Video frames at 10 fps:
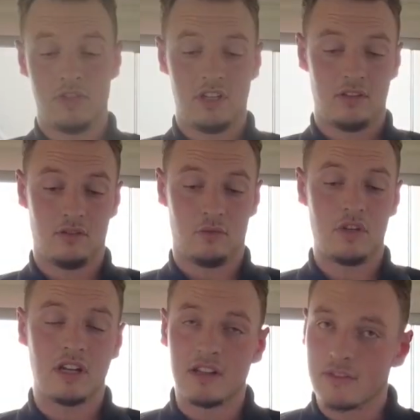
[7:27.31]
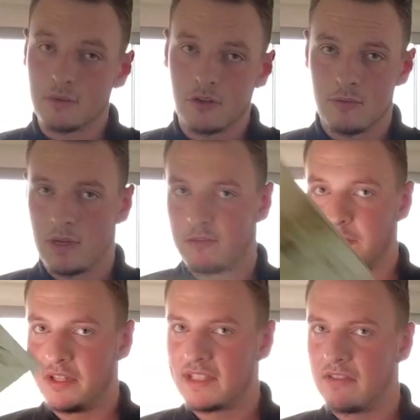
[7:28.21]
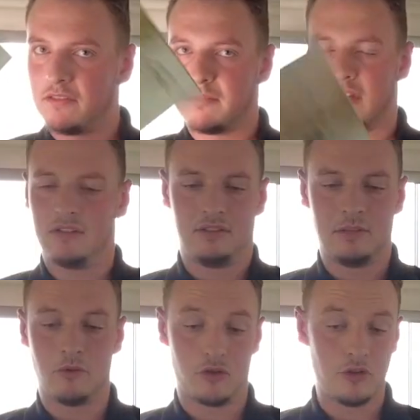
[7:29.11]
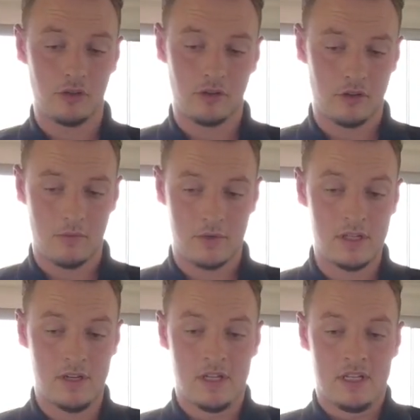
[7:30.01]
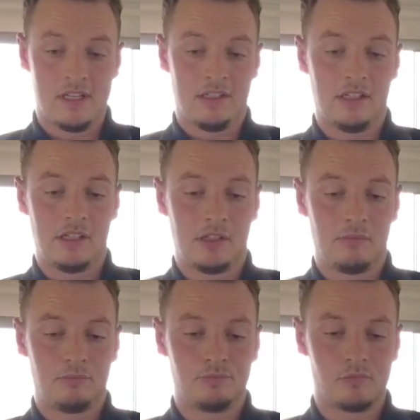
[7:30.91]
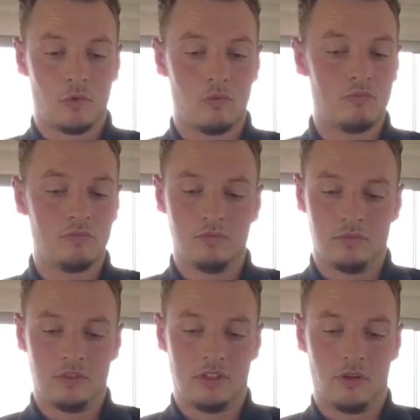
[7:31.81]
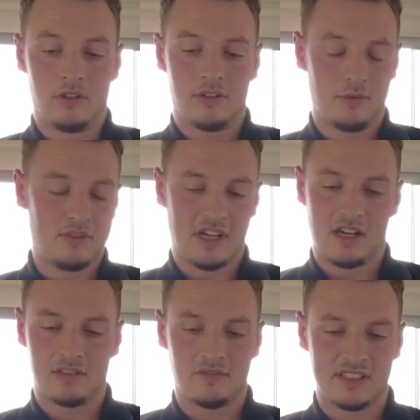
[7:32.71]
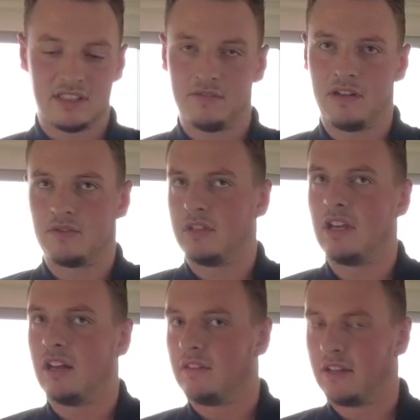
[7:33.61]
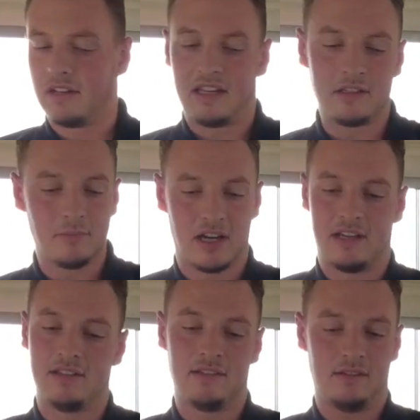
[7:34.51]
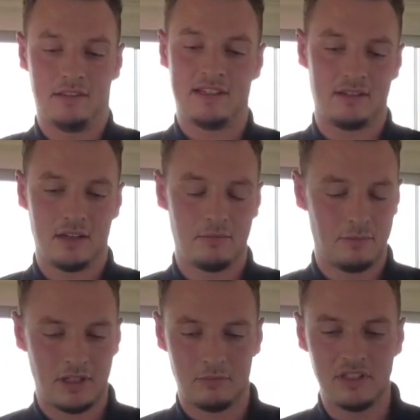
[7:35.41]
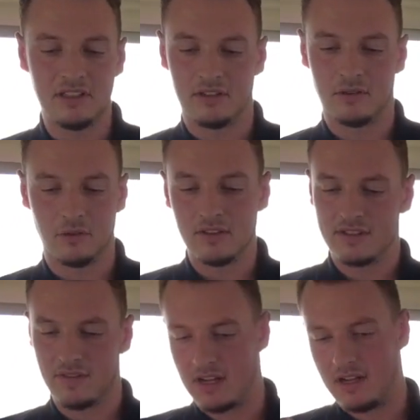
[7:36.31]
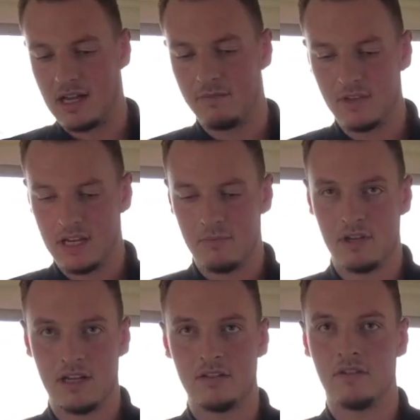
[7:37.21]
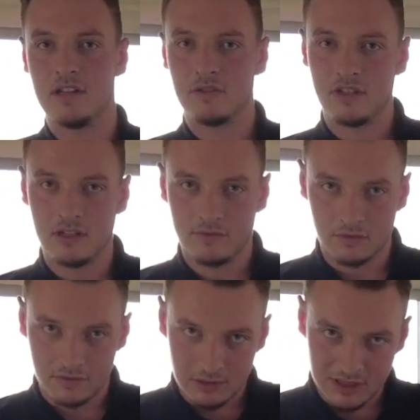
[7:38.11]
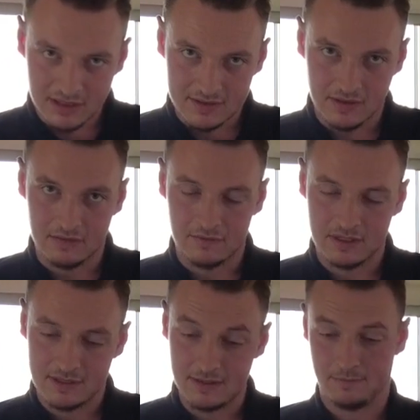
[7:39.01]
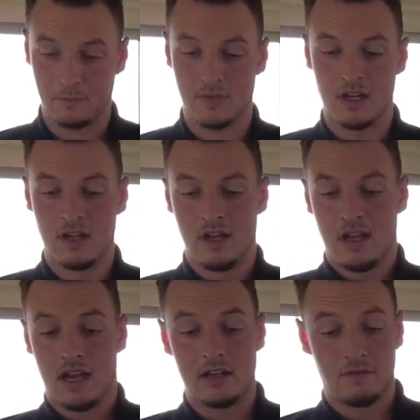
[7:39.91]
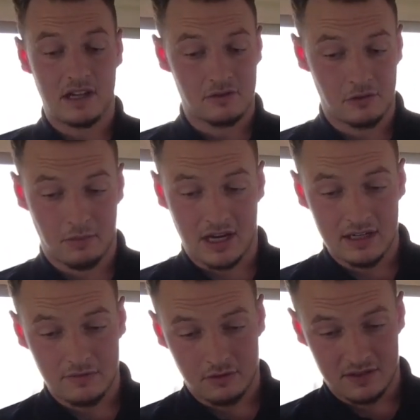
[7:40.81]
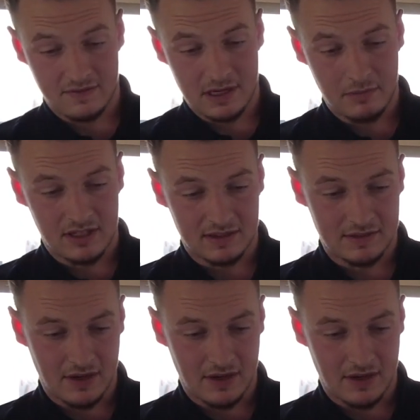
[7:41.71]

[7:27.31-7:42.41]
nicht durcheinander zu kommen, habe ich mir jetzt einfach mal die Broschüre genommen, ähm, um euch zu sagen, was das Fahrzeug hier alles an Länge, Breite etc. pp. bietet. Und zwar haben wir einmal eine Fahrzeuglänge von 4,42 Meter, eine Fahrzeugbreite von 2,2 Meter